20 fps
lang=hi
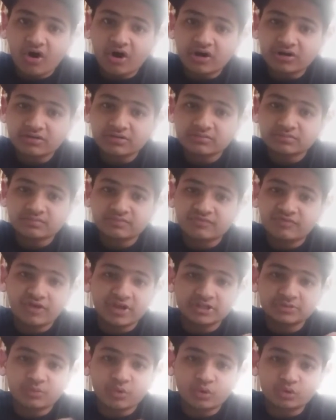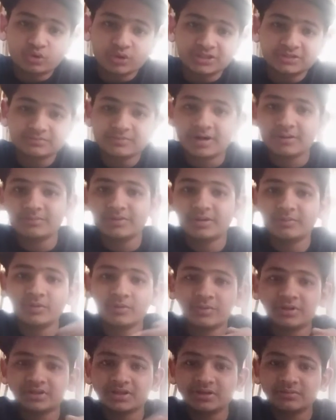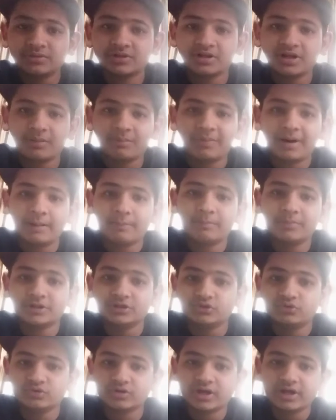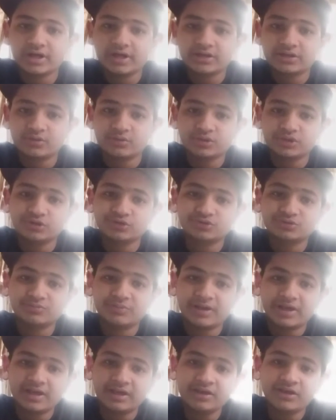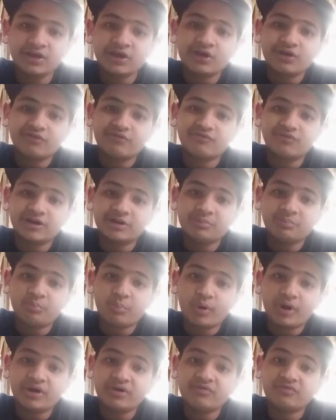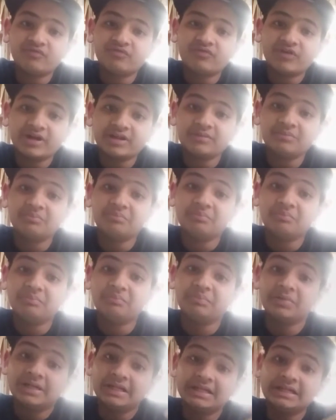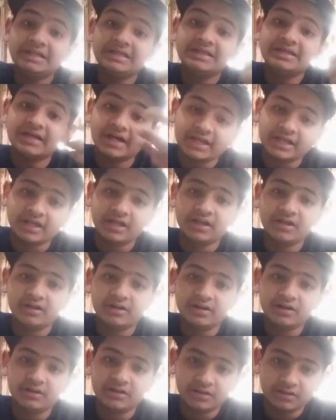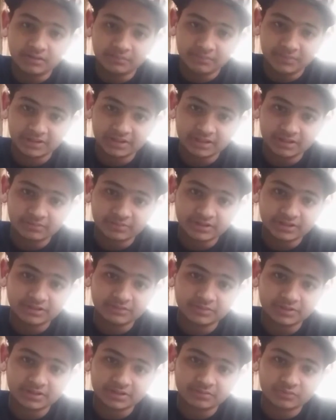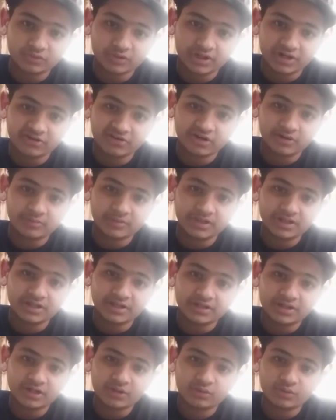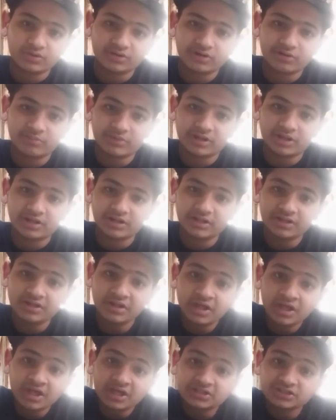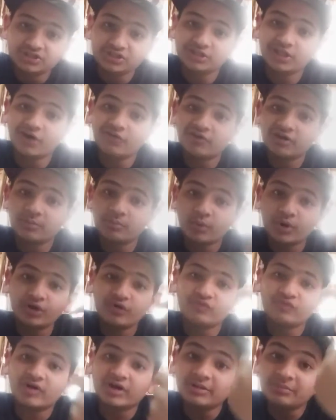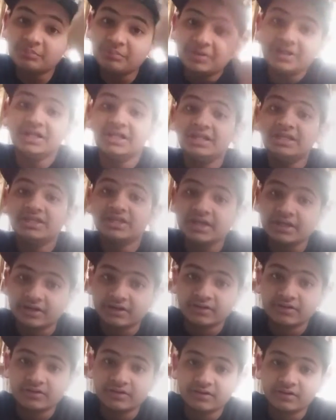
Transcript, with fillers: और फेसबुक तो इस मामले में मतलब इनका बाप बन चुका है क्योंकि उसमें है 1.1 बिलियन मतलब कि मतलब कोई 100 मिलियन नहीं 200 मिलियन नहीं सीधा 1.1 बिलियन